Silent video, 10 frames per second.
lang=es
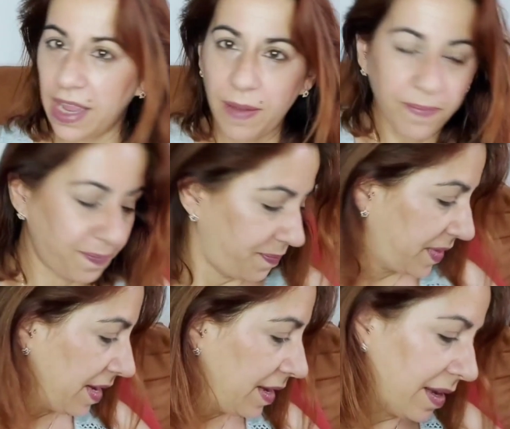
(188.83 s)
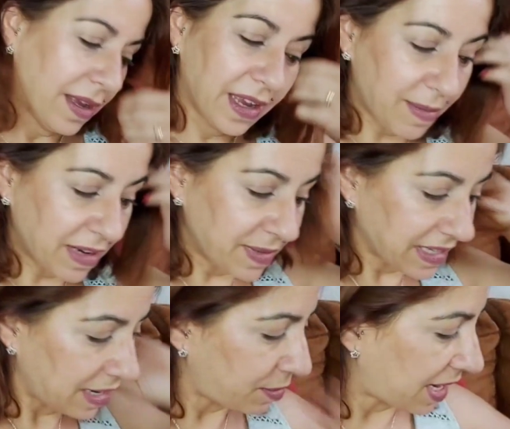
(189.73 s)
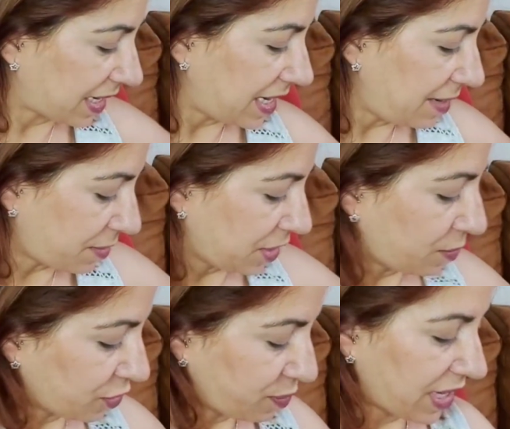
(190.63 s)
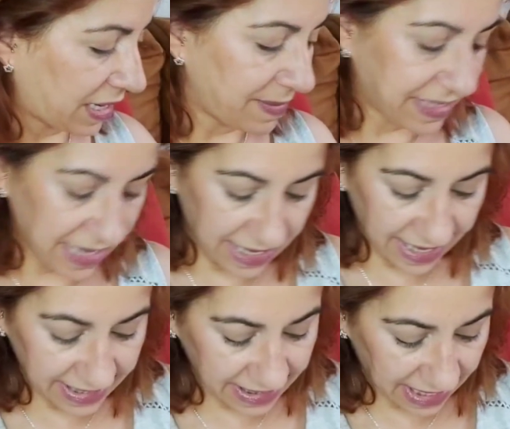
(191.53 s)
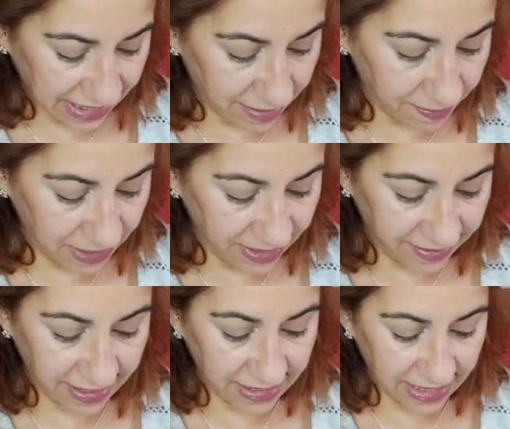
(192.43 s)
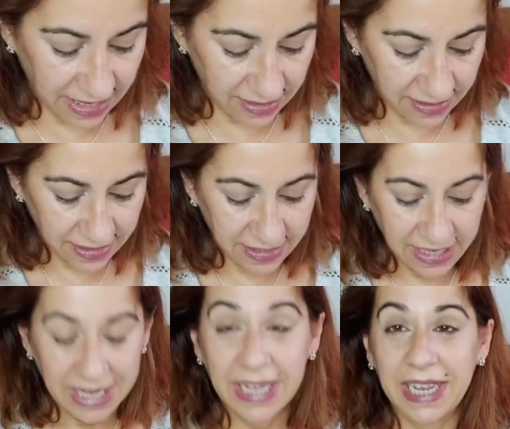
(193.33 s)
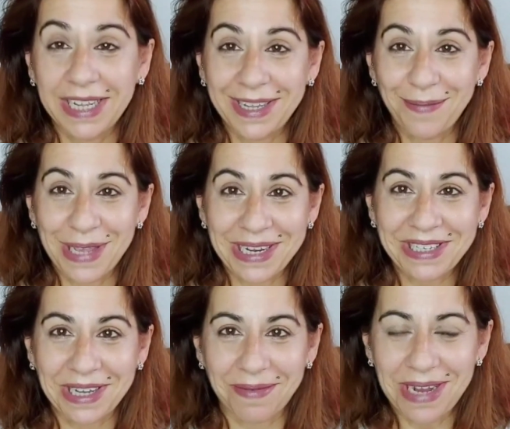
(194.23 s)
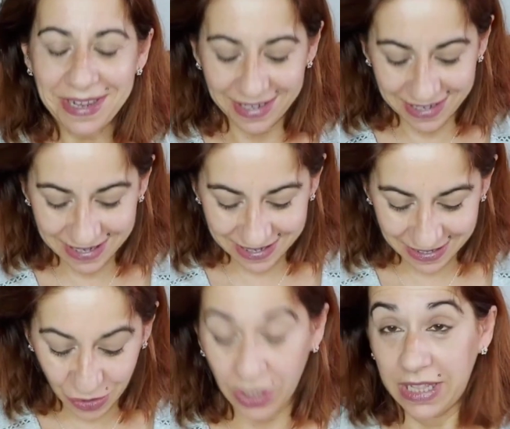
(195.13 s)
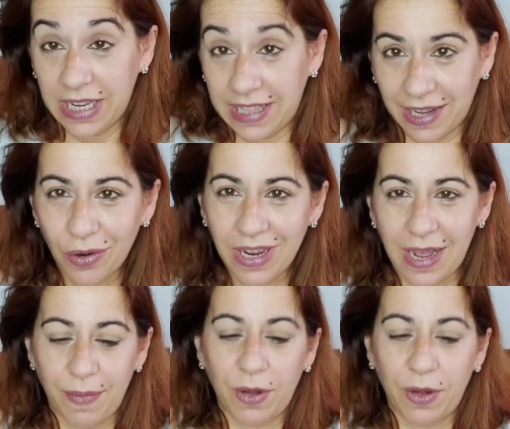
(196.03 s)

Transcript: por aquí. ¿Qué más me sale por aquí? Bueno, pues por aquí me sale esta camiseta que también estaba eh, con etiqueta